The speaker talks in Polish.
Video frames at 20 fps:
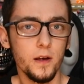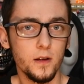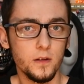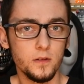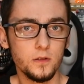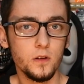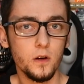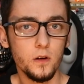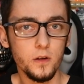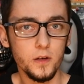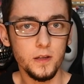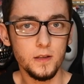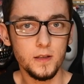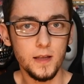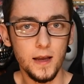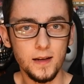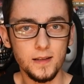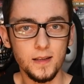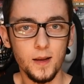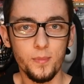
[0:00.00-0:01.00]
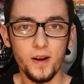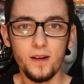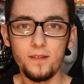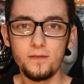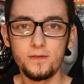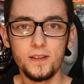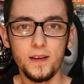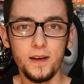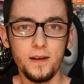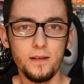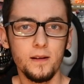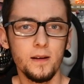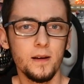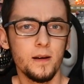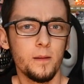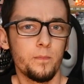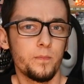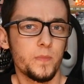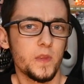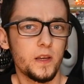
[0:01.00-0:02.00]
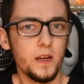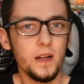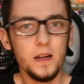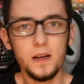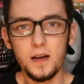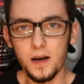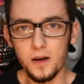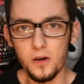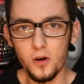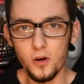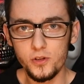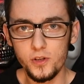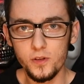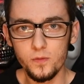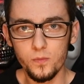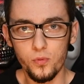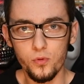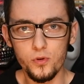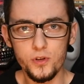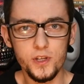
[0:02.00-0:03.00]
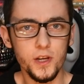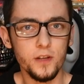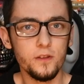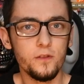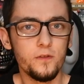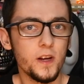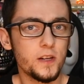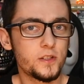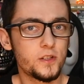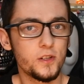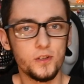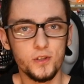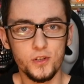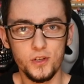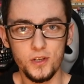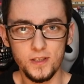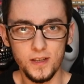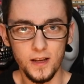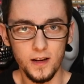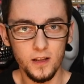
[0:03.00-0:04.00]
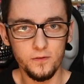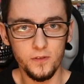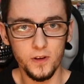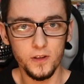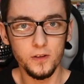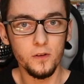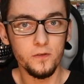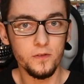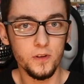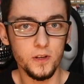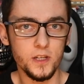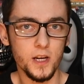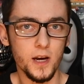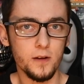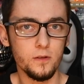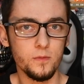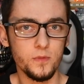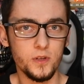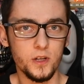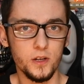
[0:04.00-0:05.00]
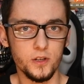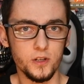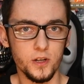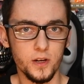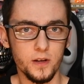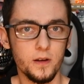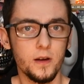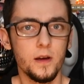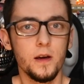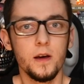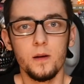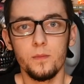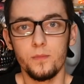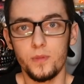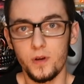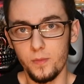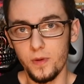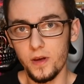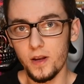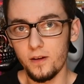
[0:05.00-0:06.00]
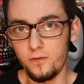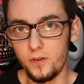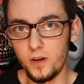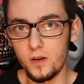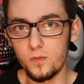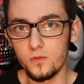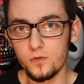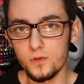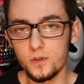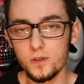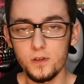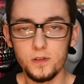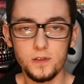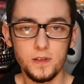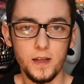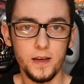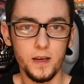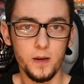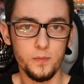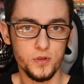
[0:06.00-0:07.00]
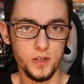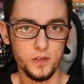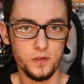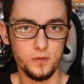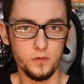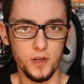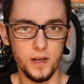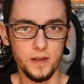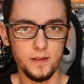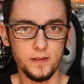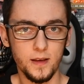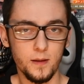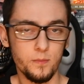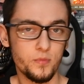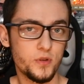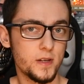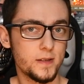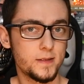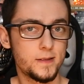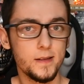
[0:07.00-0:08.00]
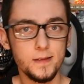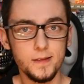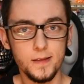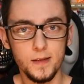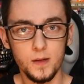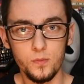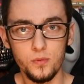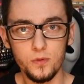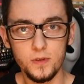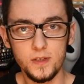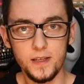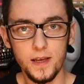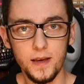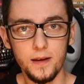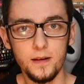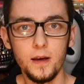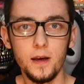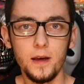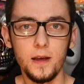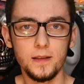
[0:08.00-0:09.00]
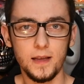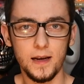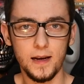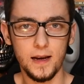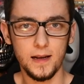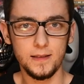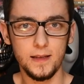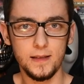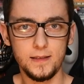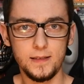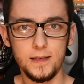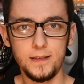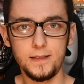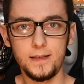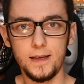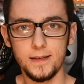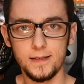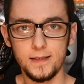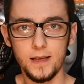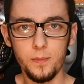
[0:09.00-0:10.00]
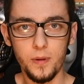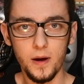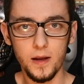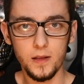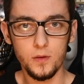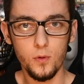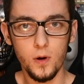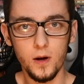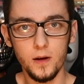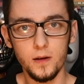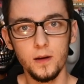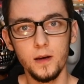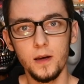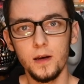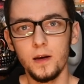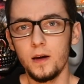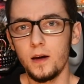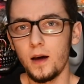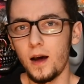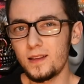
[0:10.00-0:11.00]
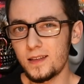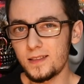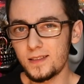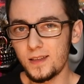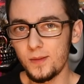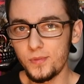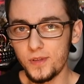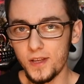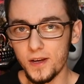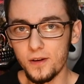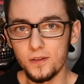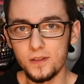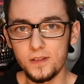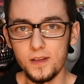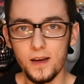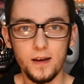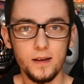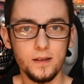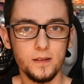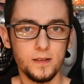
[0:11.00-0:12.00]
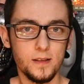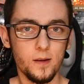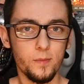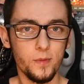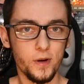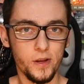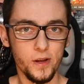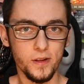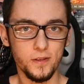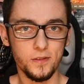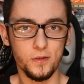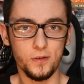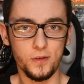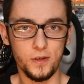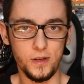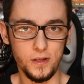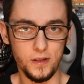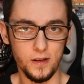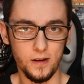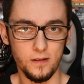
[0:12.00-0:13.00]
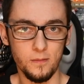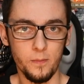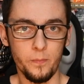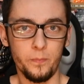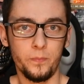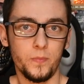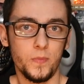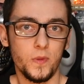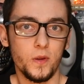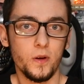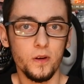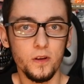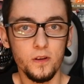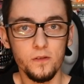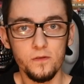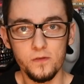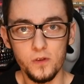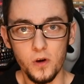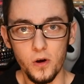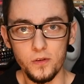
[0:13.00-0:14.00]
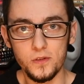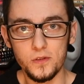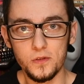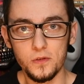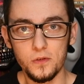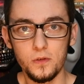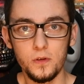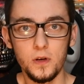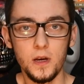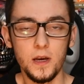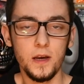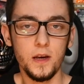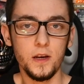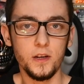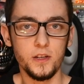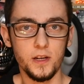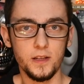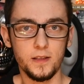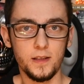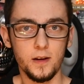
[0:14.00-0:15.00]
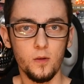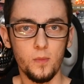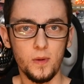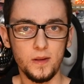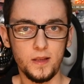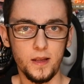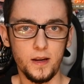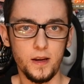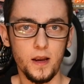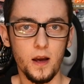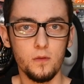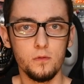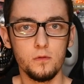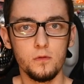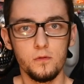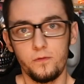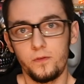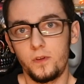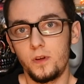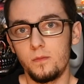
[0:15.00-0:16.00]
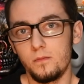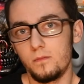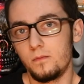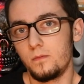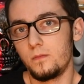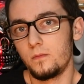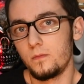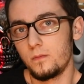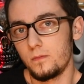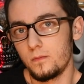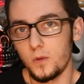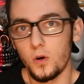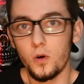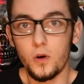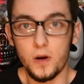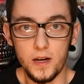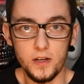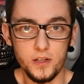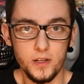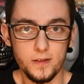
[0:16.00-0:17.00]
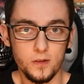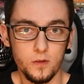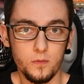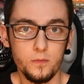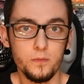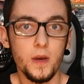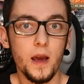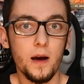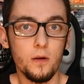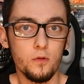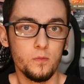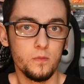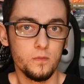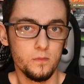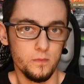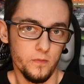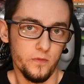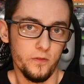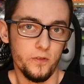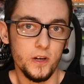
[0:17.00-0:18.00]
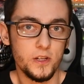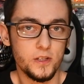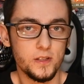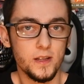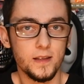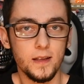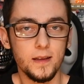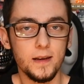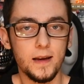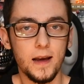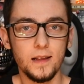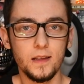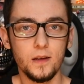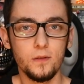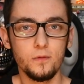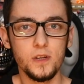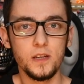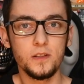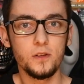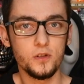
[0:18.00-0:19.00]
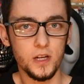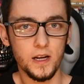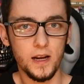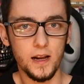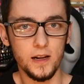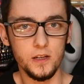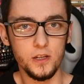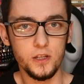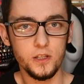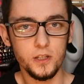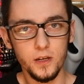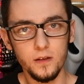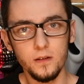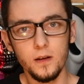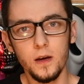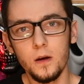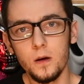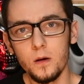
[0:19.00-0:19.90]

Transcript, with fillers: No i tak naprawdę kilka godzin później, dwie czy trzy zaledwie dowiedziałem się, że premiera filmu zostaje przesunięta przez dystrybucję. Taka decyzja zapadła, a następnego dnia zamknięto kina. No i w końcu się tego materiału w tym okresie, co miał wyjść na ten kanał, nie doczekaliście.